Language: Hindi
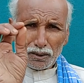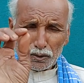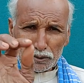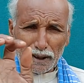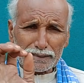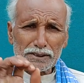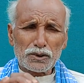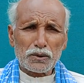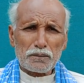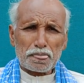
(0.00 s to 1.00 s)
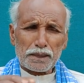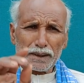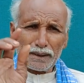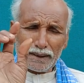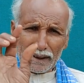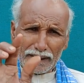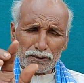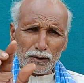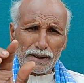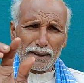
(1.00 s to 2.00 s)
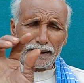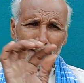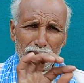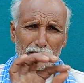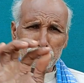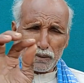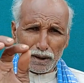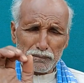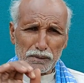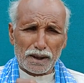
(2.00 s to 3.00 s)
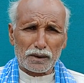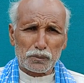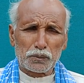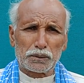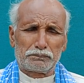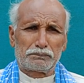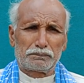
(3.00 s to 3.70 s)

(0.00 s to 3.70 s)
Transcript: तो साथियों यह जो है हीलर मलहम का गुण